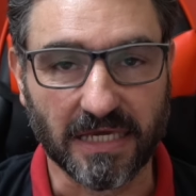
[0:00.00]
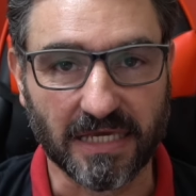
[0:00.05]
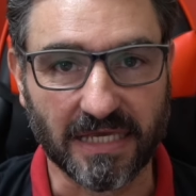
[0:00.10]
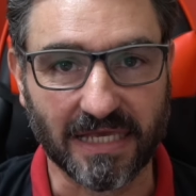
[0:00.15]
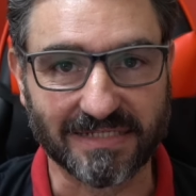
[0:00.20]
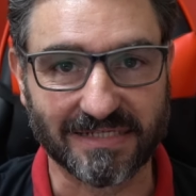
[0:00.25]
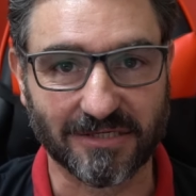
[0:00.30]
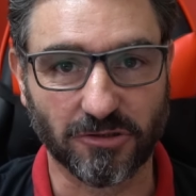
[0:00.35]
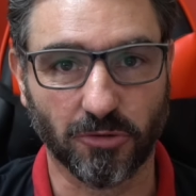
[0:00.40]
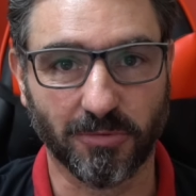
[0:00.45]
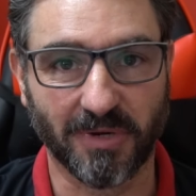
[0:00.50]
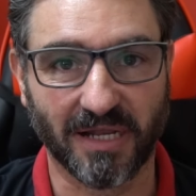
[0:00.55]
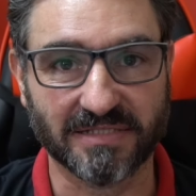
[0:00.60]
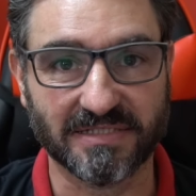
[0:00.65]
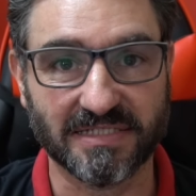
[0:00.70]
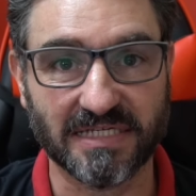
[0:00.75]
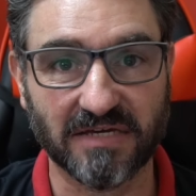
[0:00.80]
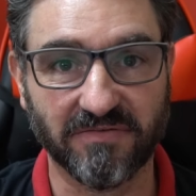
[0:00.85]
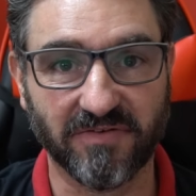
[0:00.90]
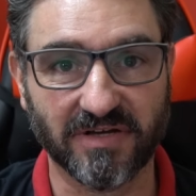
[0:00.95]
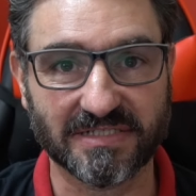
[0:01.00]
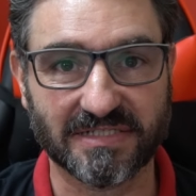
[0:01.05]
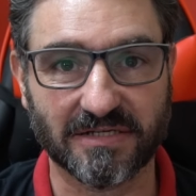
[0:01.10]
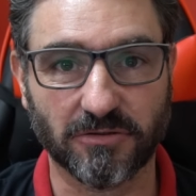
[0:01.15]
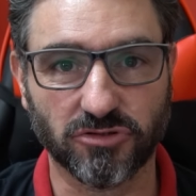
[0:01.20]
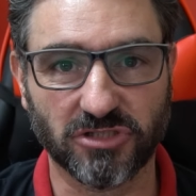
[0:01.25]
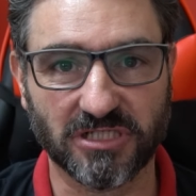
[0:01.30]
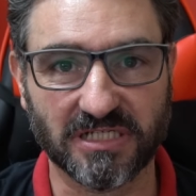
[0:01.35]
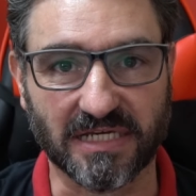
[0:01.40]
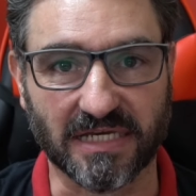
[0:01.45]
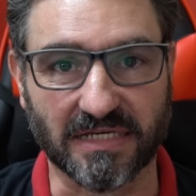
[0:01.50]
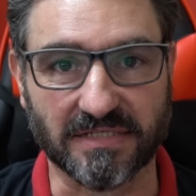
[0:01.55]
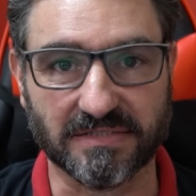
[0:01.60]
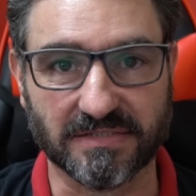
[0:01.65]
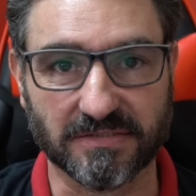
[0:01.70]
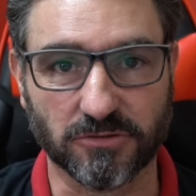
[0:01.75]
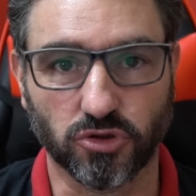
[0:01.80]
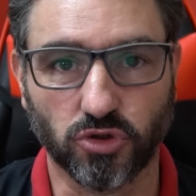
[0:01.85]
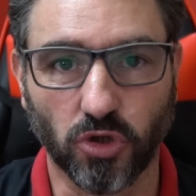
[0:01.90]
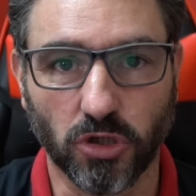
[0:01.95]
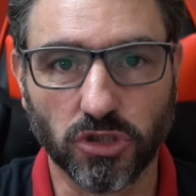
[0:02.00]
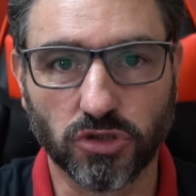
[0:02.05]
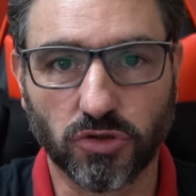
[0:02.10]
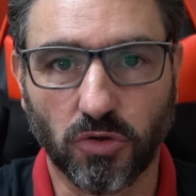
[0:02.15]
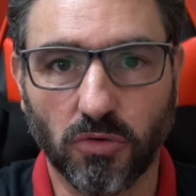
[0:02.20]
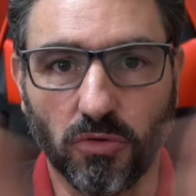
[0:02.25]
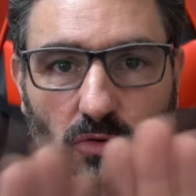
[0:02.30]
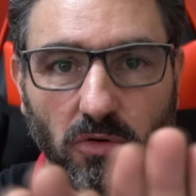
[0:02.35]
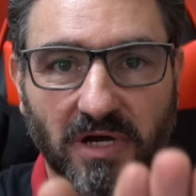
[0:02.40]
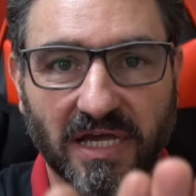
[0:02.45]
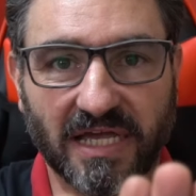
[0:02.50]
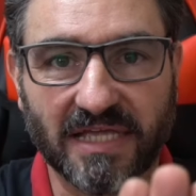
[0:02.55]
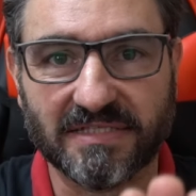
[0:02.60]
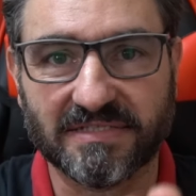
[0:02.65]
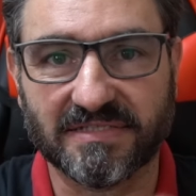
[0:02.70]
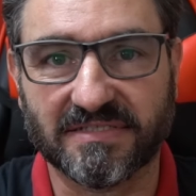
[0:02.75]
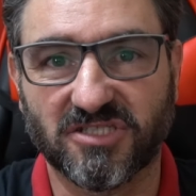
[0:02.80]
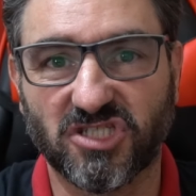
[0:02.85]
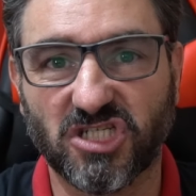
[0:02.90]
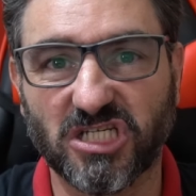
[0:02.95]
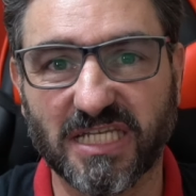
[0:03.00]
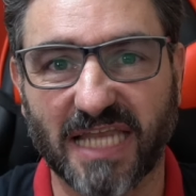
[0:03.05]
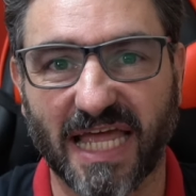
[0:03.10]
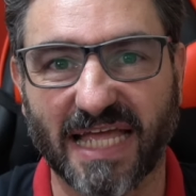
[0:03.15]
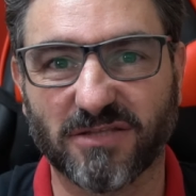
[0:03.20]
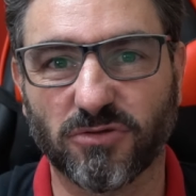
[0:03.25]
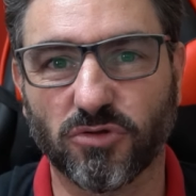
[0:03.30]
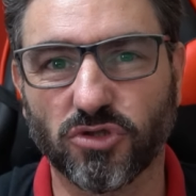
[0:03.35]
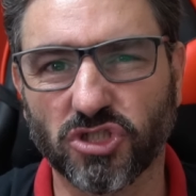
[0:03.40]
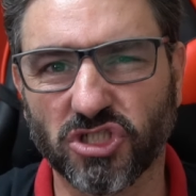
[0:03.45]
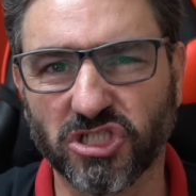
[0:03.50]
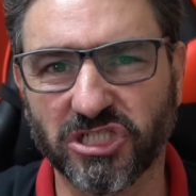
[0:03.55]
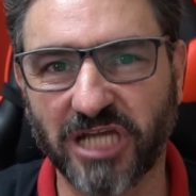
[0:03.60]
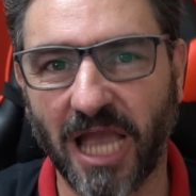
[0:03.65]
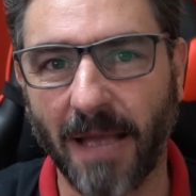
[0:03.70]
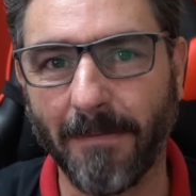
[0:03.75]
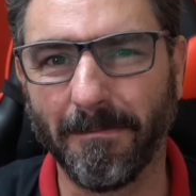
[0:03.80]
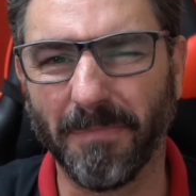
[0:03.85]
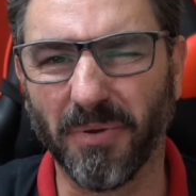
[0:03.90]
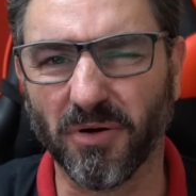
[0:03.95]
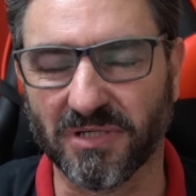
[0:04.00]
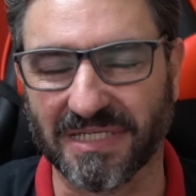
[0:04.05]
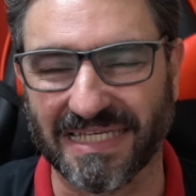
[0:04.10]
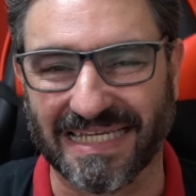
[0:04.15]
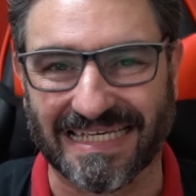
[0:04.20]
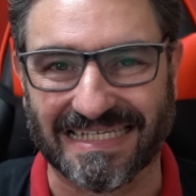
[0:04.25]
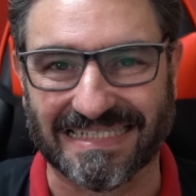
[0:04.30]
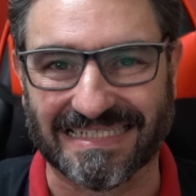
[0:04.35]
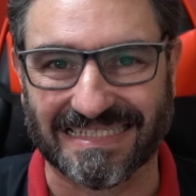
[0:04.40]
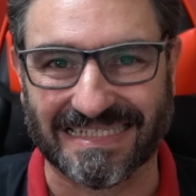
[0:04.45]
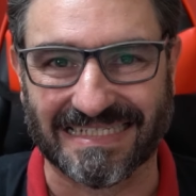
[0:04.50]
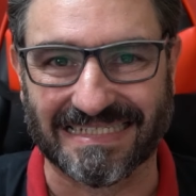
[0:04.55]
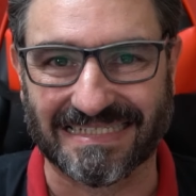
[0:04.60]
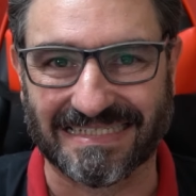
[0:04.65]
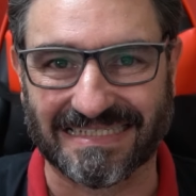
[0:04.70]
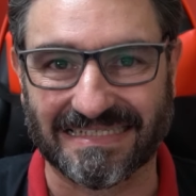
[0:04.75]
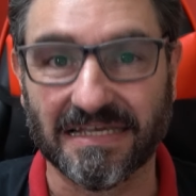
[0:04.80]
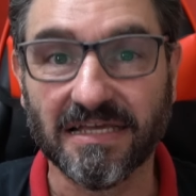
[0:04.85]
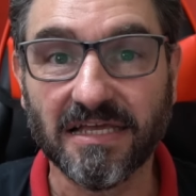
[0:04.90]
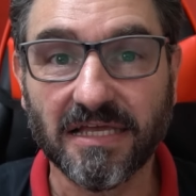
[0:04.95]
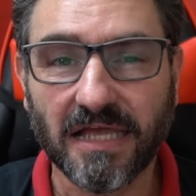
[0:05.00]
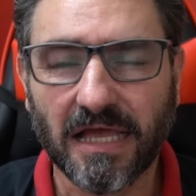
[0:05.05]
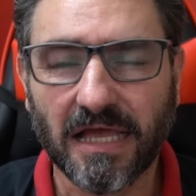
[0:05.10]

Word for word: E essa dobradinha vai ser o seguinte: dois concorrentes diretos japoneses.